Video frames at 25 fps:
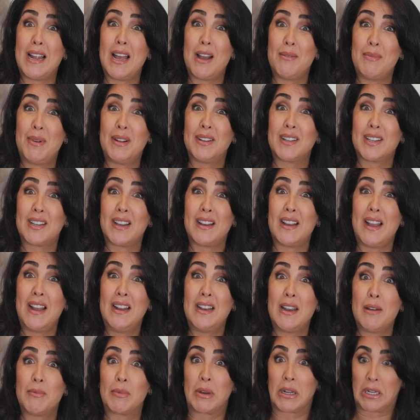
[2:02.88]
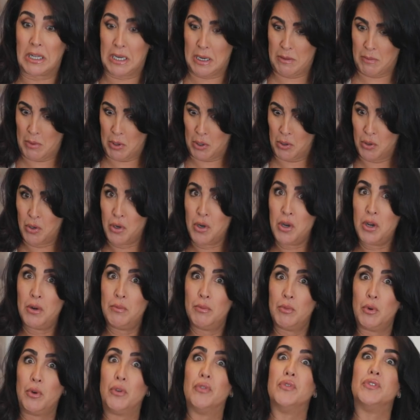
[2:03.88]
العام عندك احلام قالت لي معلوم
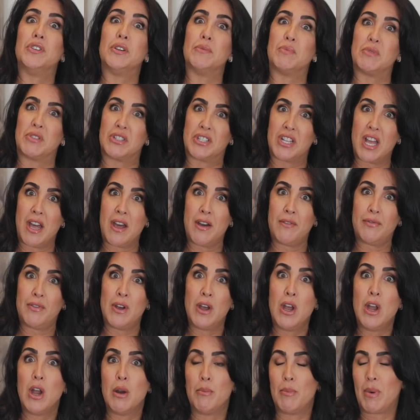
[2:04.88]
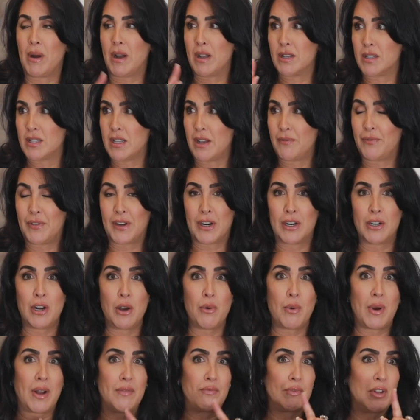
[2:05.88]
وعندي بزاف باغا نسافر هنا
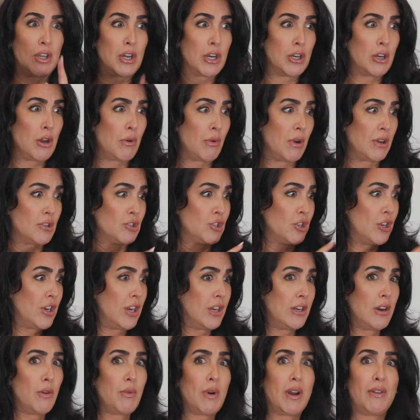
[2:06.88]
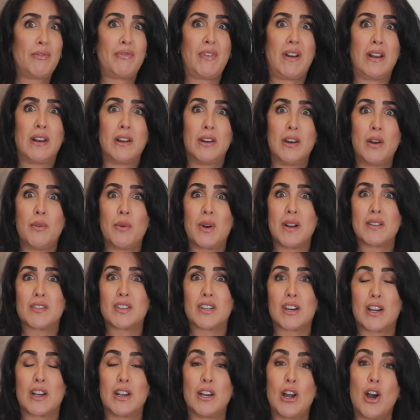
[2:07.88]
وغندير هنا وغنشري هنا وغنفعل هنا
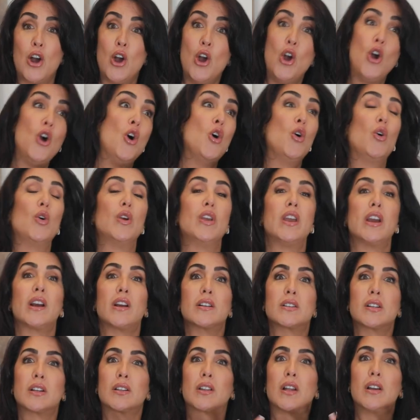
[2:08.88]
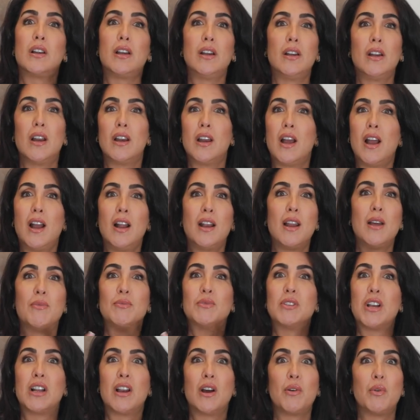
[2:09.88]
وغنترك هنا وهي كتهضر لي على الاحلام
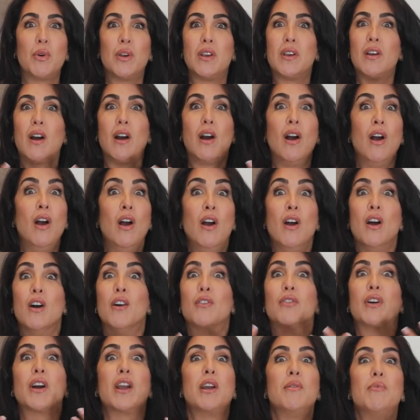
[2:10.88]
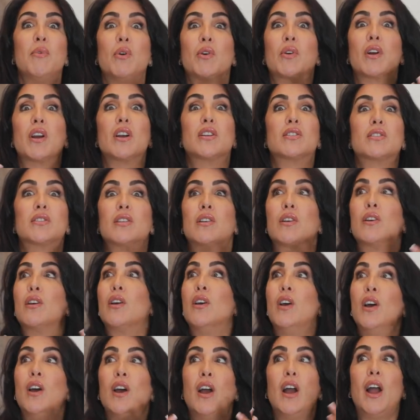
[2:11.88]
ديالها وهي فريمون كت
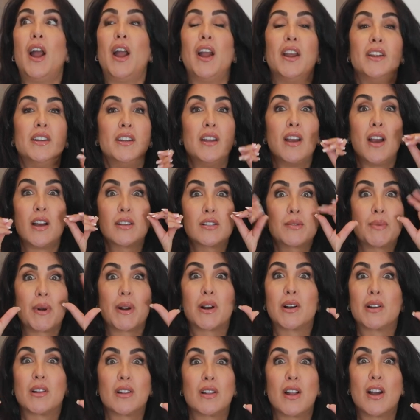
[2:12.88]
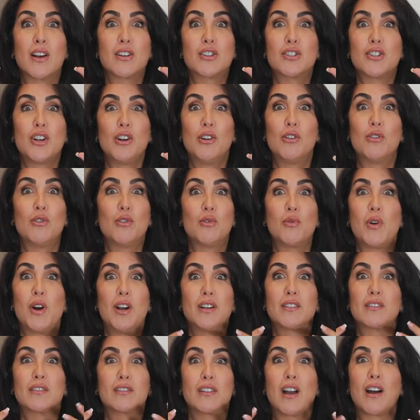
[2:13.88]
عينيها تبارك الله تحلوا
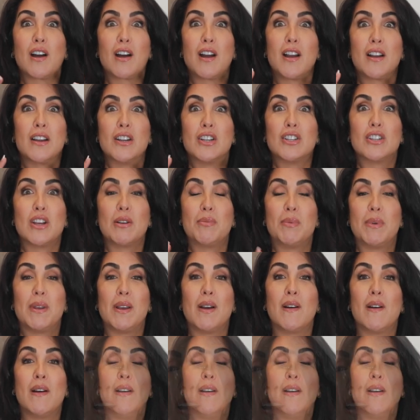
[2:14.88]
واحد الطاقه ايجابيه